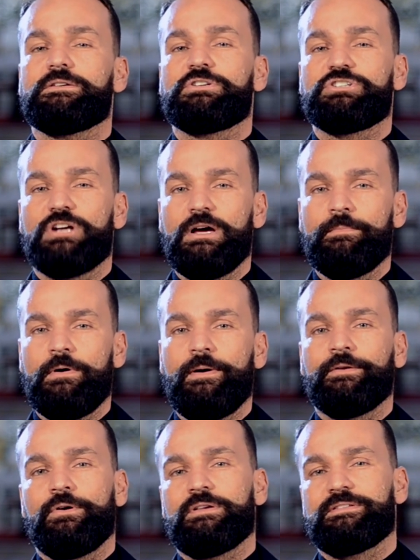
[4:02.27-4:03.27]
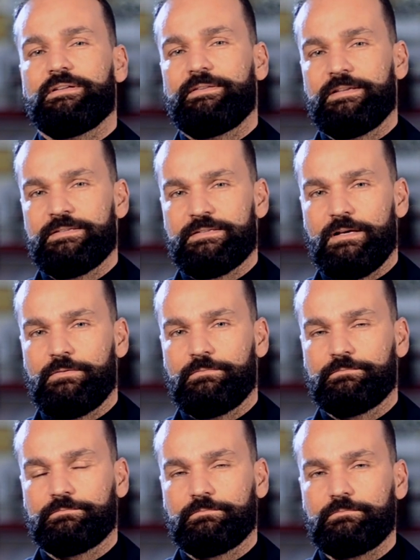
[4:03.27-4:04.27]
chamam a nossa atenção.
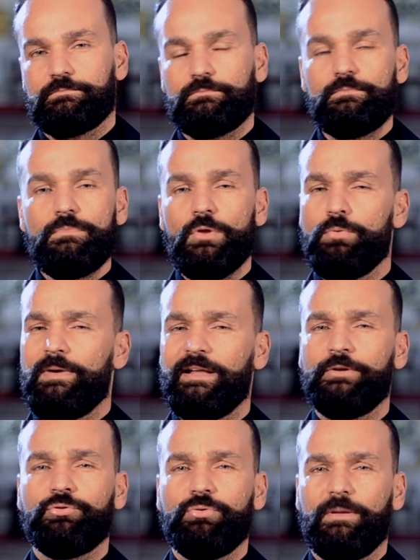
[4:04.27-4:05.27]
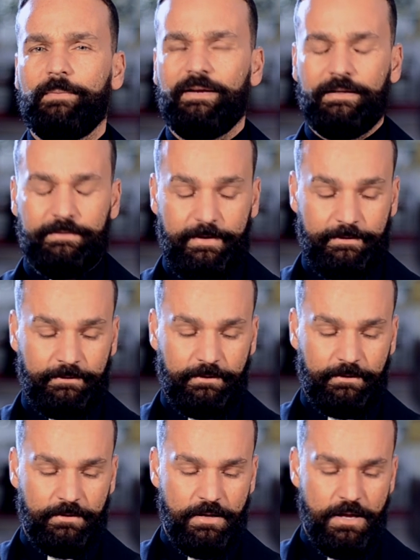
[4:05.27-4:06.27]
Uma leitura bem atenta.